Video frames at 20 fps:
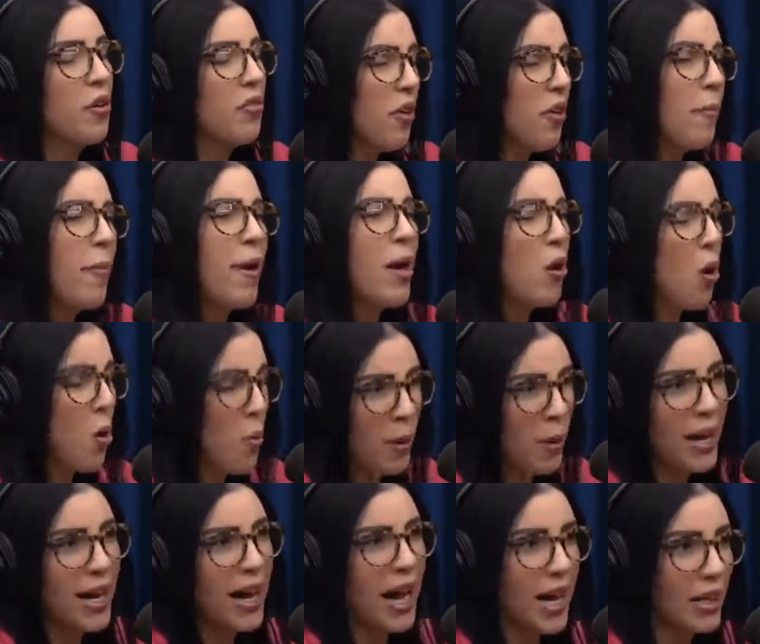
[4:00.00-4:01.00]
foi bem
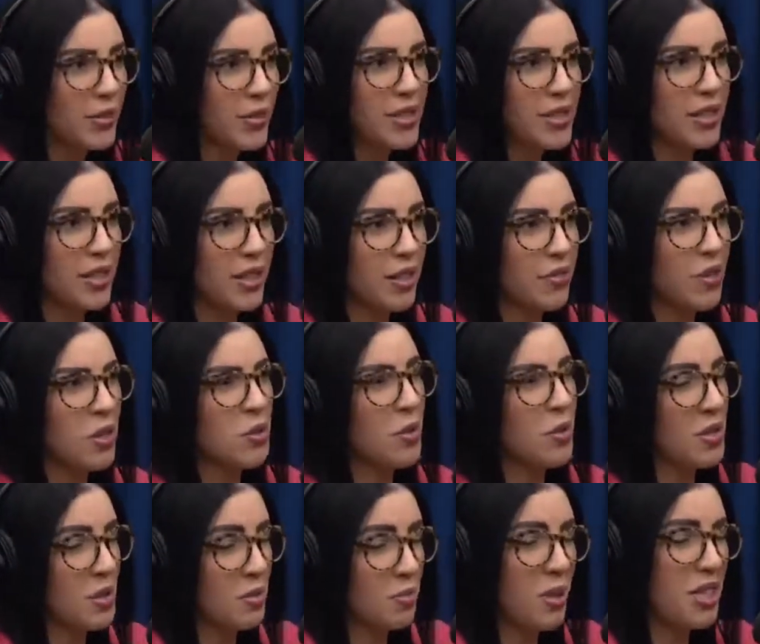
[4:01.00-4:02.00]
complicado, assim, foi uma
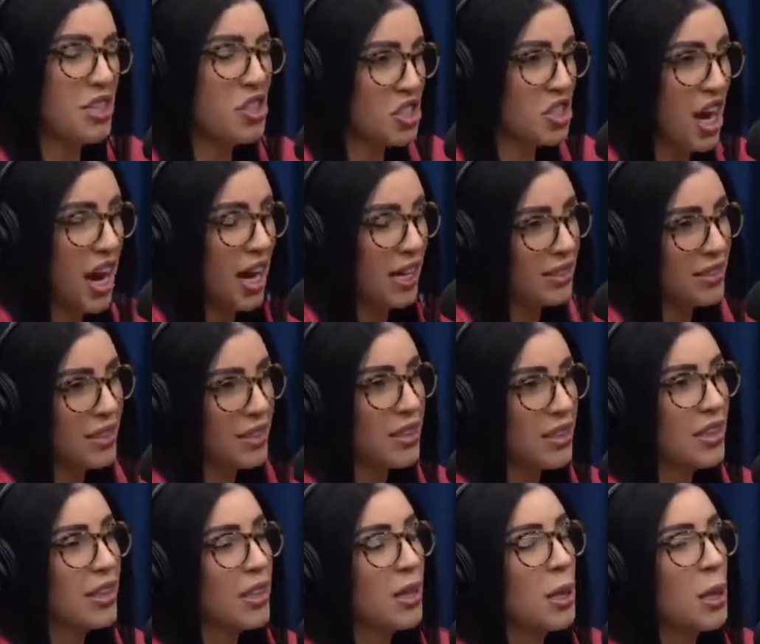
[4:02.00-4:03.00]
situação bem chata
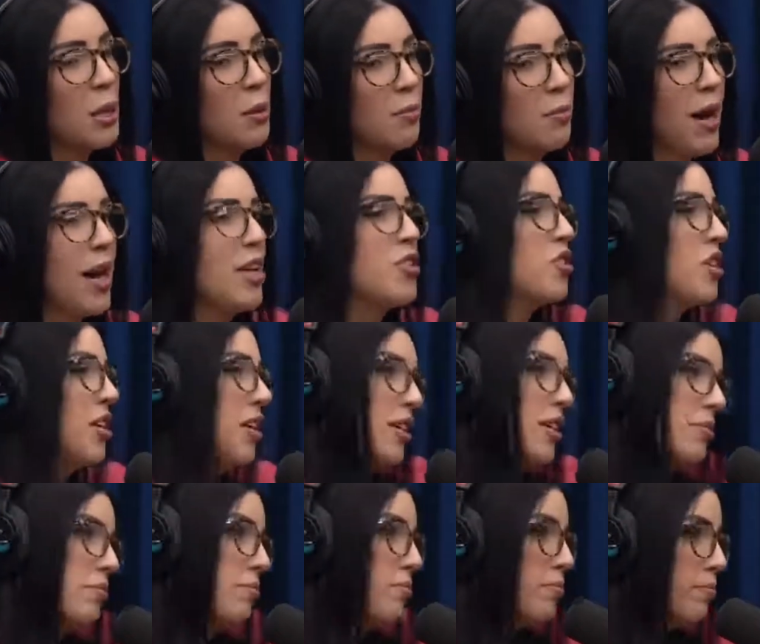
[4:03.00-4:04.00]
mas
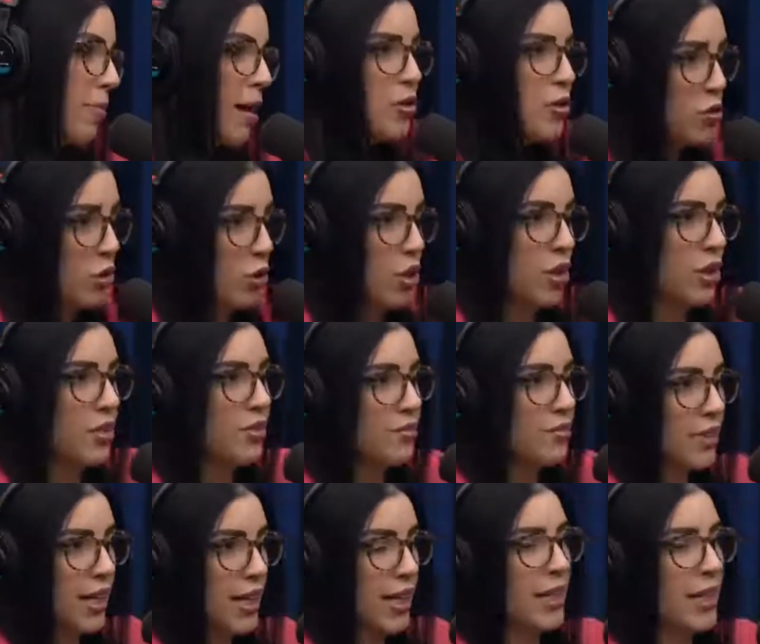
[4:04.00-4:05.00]
que passou,
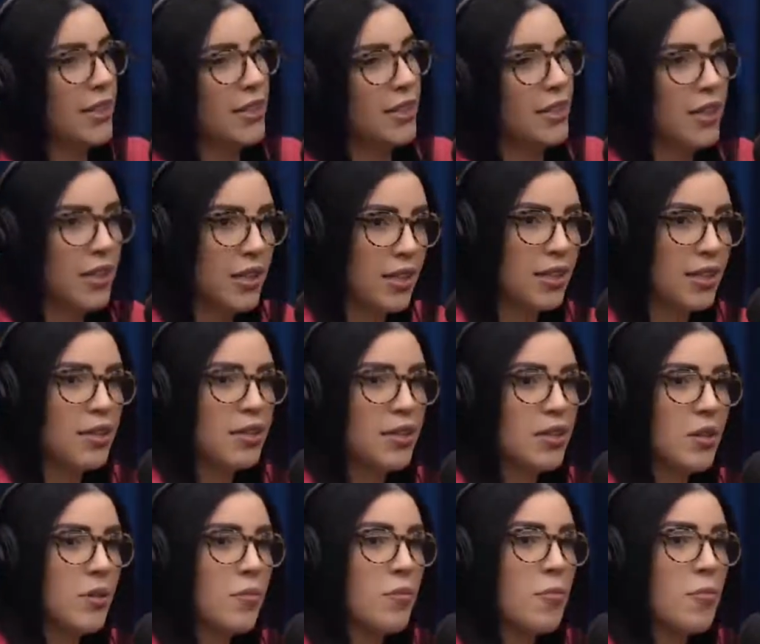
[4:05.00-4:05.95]
e, né? O que, que, deu? Você fez o